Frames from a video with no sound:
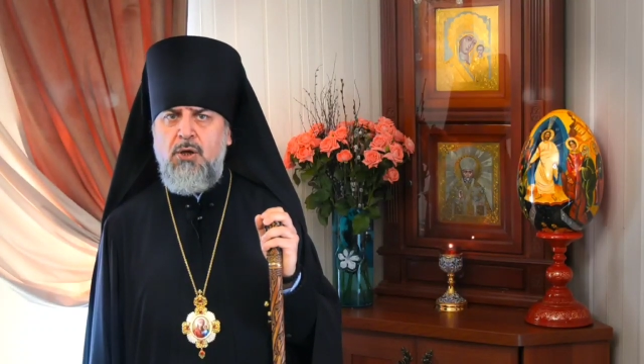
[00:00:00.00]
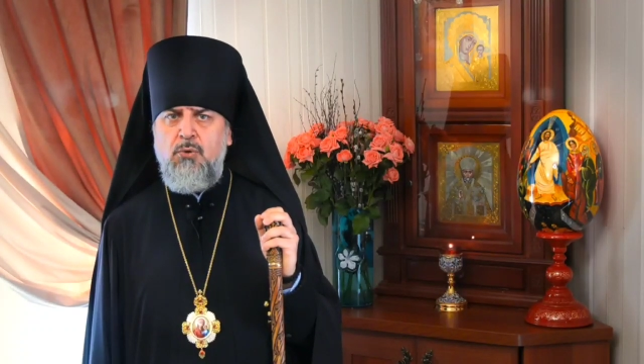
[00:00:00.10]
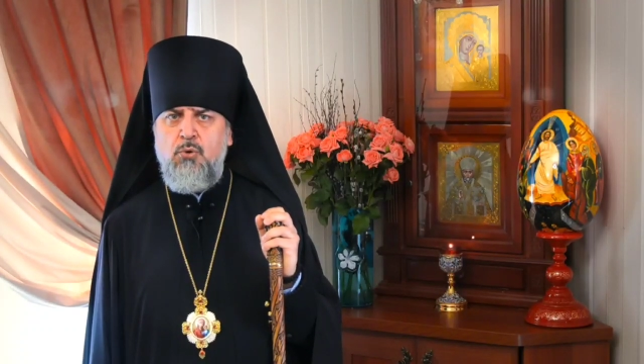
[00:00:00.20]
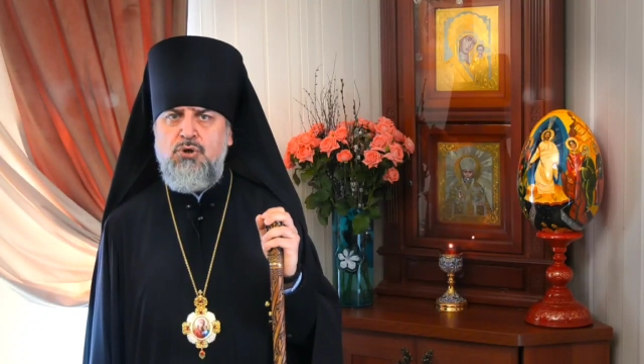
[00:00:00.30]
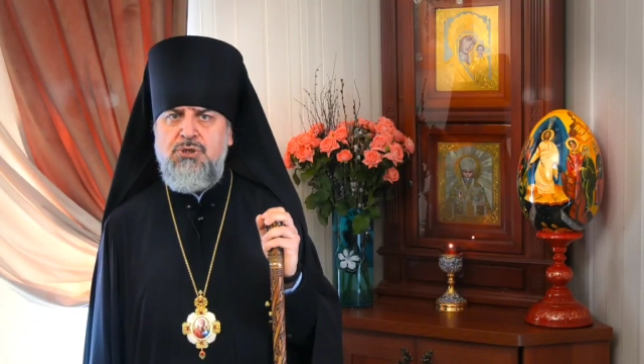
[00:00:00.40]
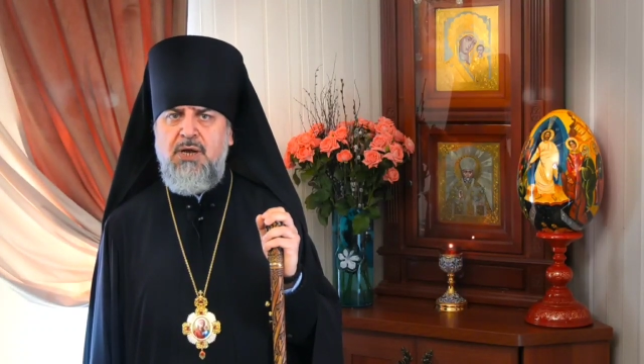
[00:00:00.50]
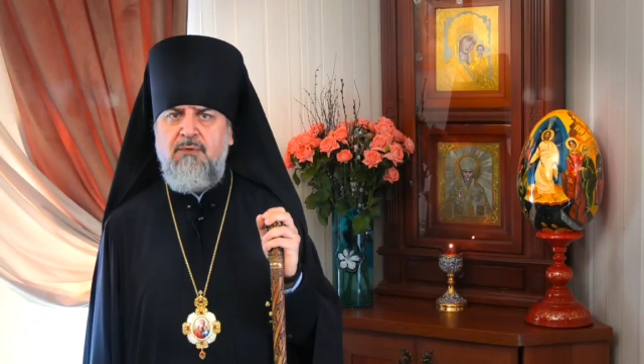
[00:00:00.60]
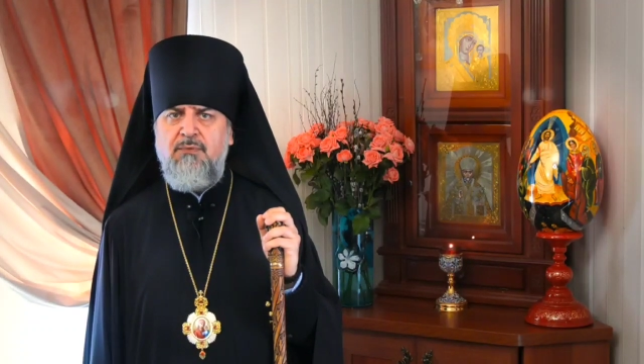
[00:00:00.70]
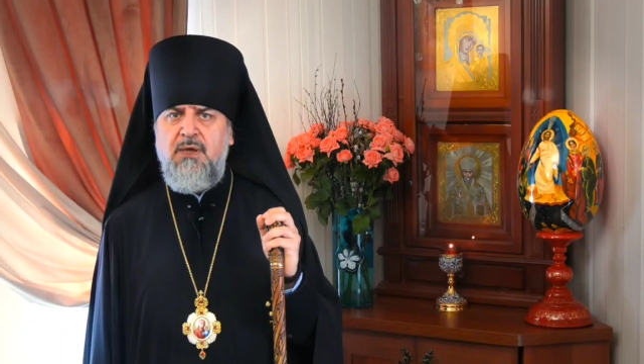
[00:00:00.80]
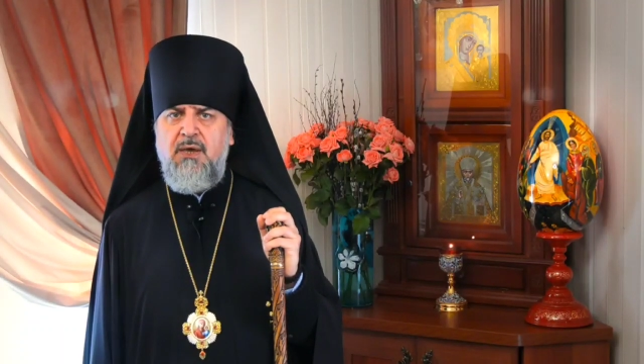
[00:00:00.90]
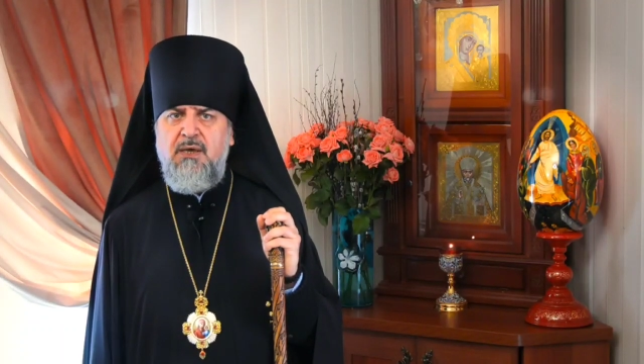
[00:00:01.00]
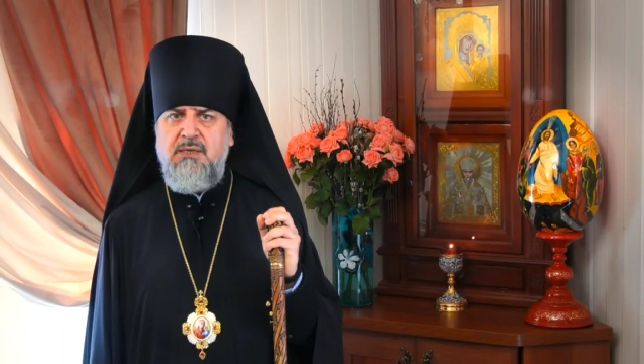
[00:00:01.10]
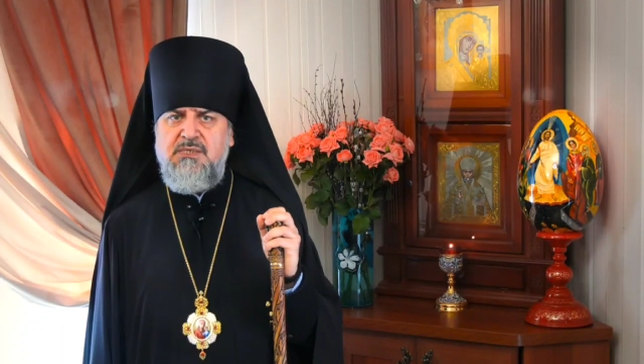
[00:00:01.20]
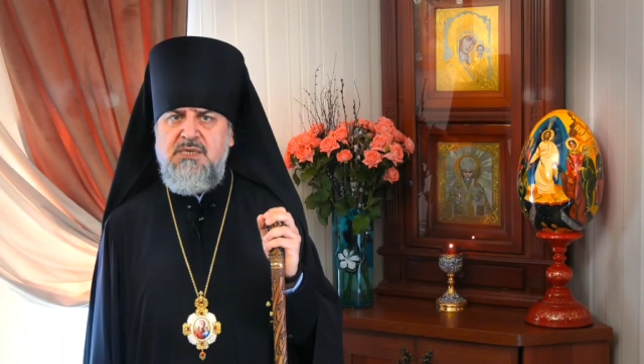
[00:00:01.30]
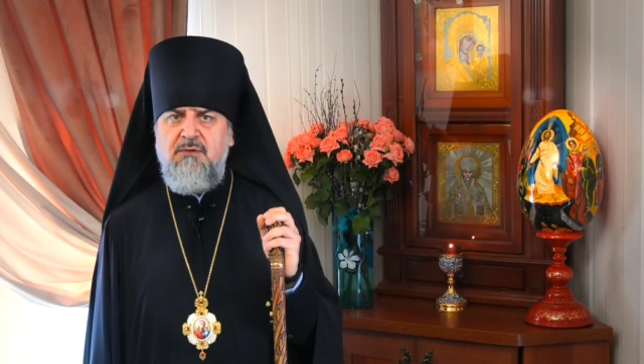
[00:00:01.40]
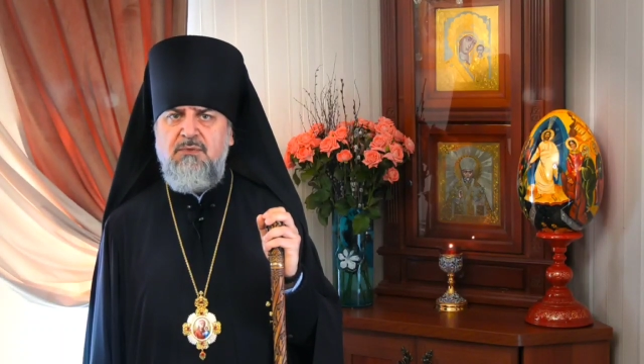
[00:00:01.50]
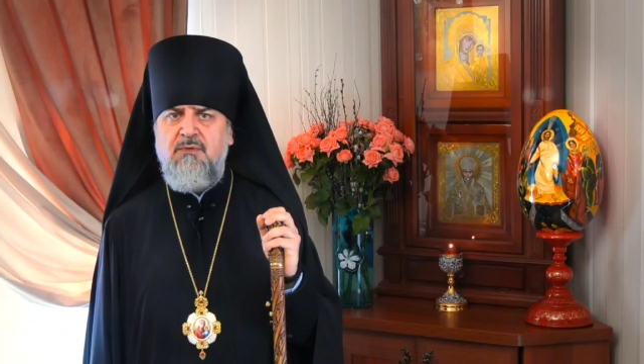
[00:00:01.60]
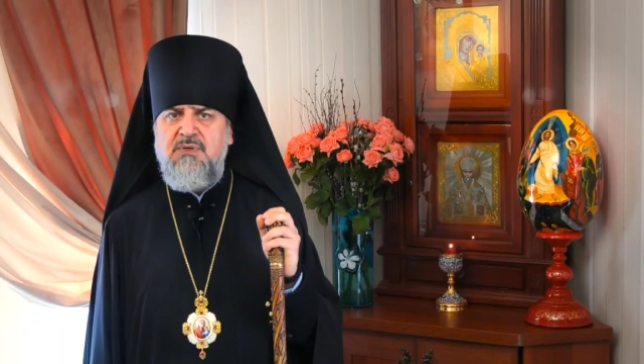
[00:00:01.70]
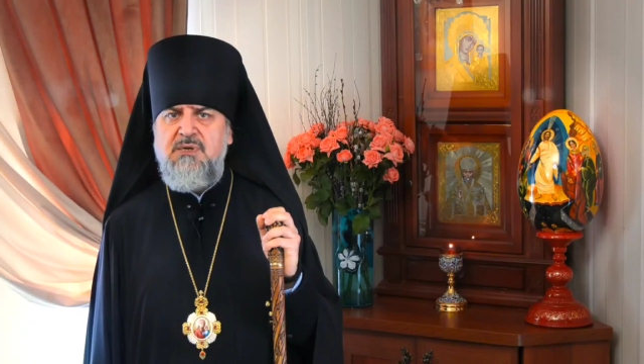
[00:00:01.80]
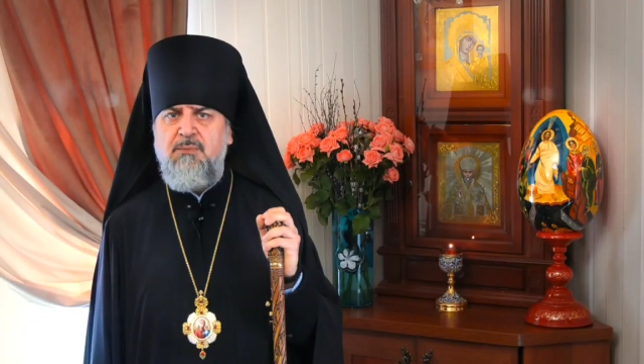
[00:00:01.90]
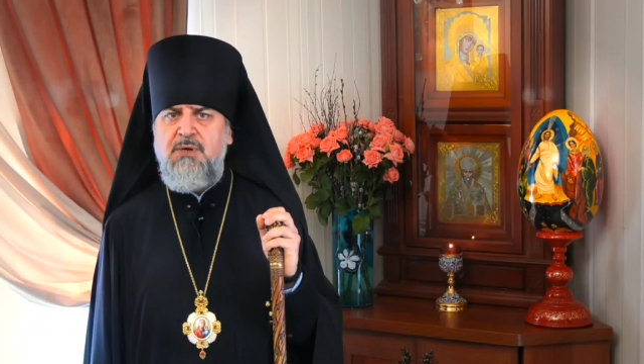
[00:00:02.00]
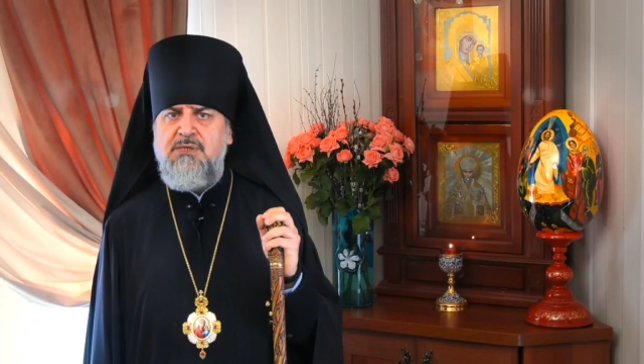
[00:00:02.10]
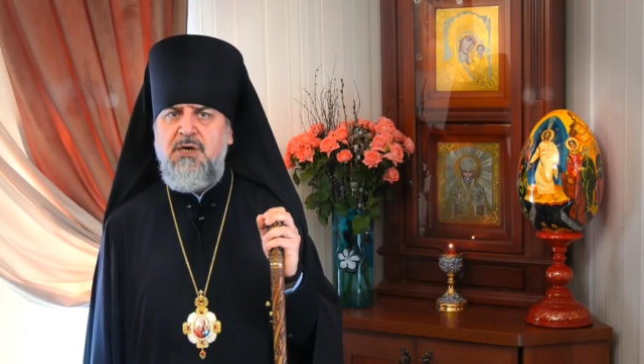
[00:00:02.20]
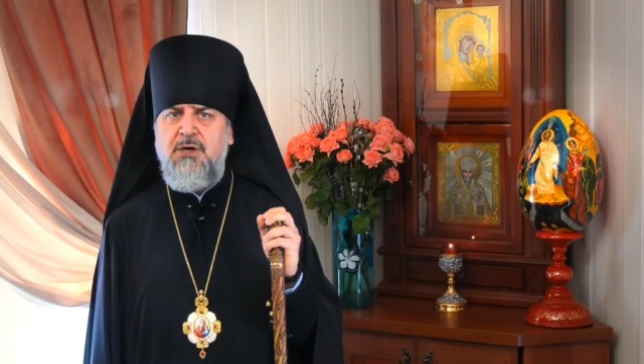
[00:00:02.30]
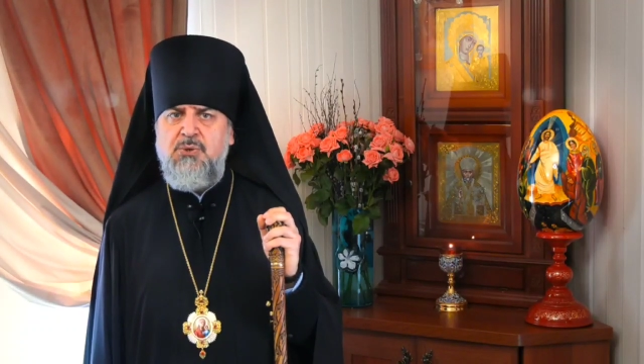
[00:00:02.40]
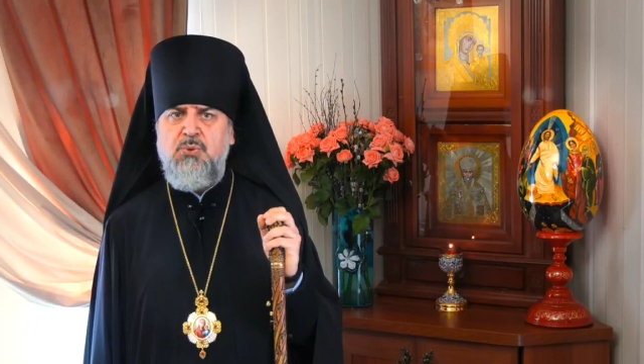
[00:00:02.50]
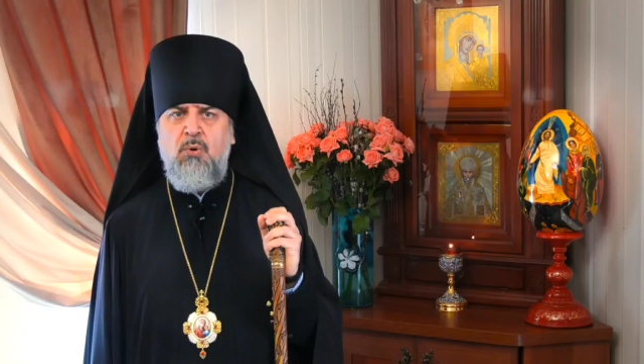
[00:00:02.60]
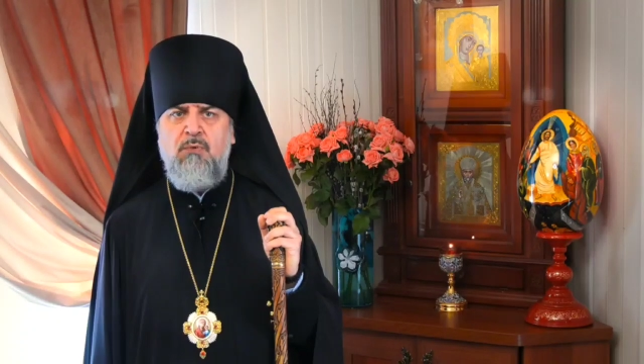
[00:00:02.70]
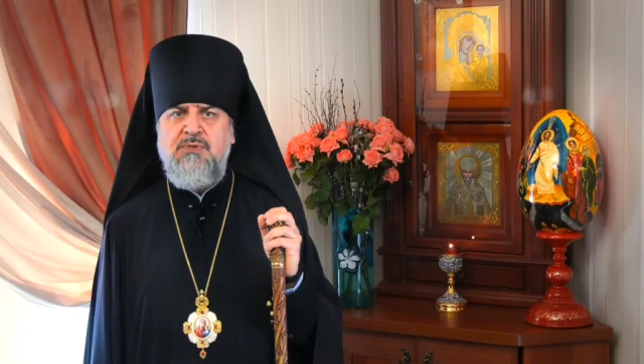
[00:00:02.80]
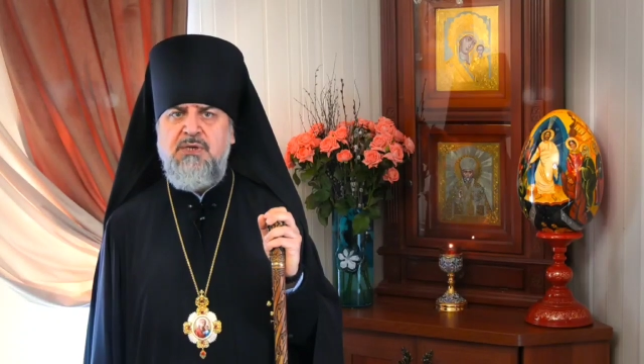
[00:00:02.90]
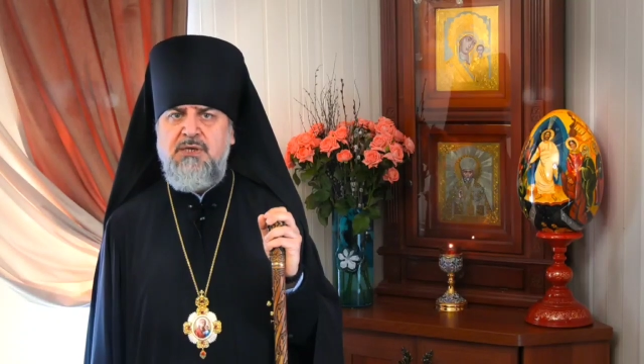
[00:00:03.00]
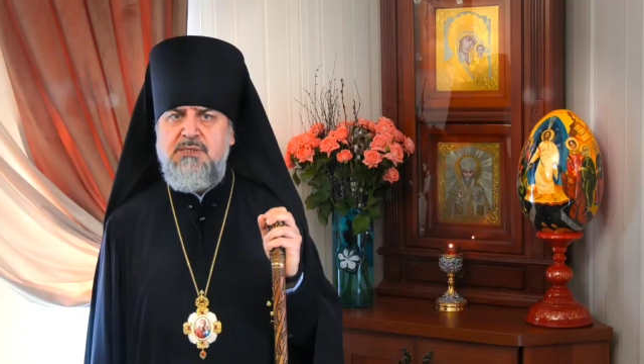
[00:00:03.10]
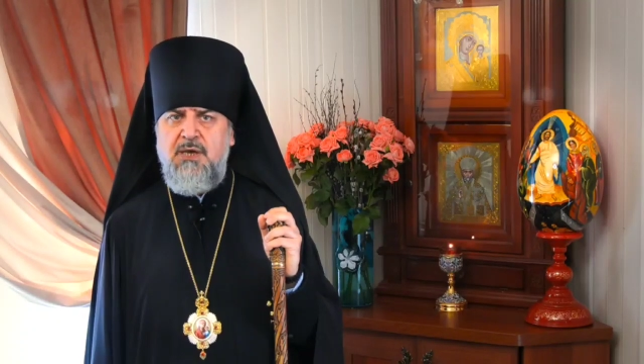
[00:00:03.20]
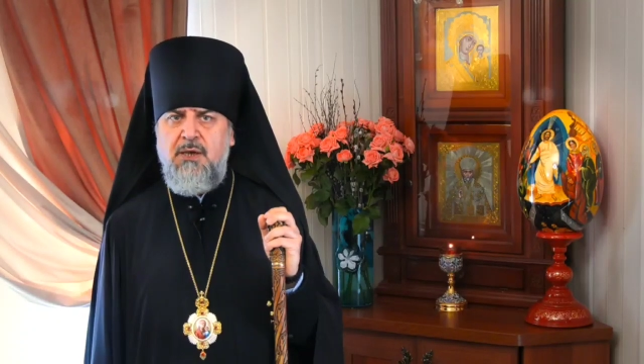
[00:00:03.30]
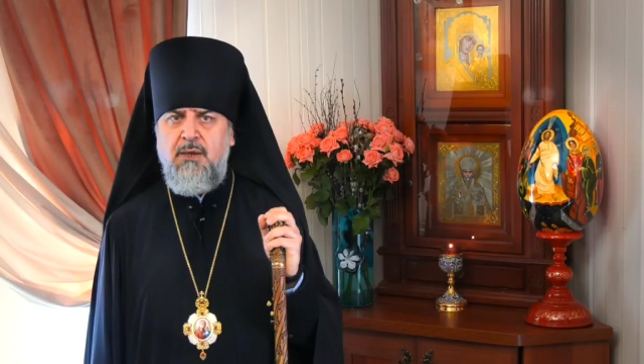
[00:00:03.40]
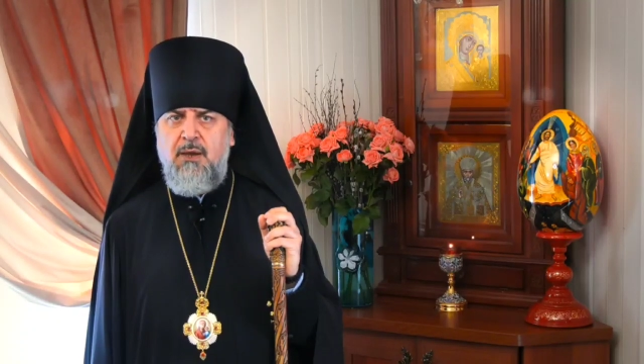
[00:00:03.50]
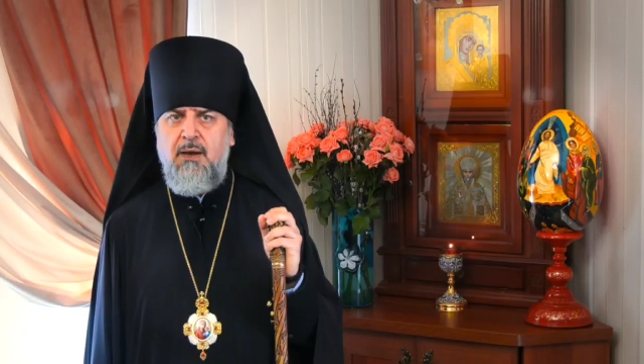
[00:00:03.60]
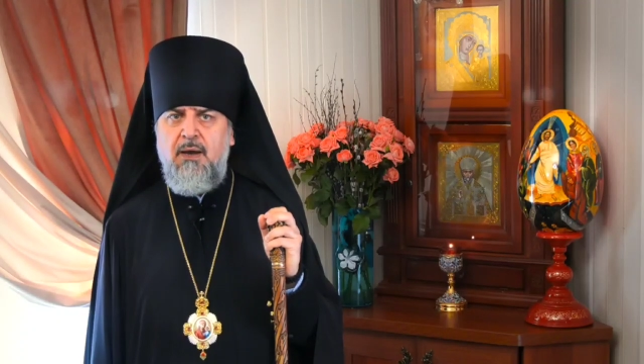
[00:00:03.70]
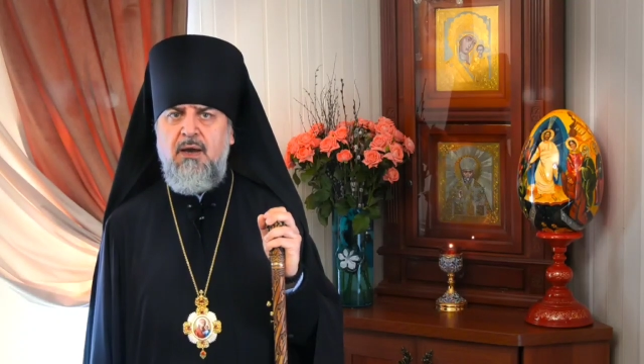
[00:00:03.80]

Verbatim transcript: душевный дивного события Христового воскресения.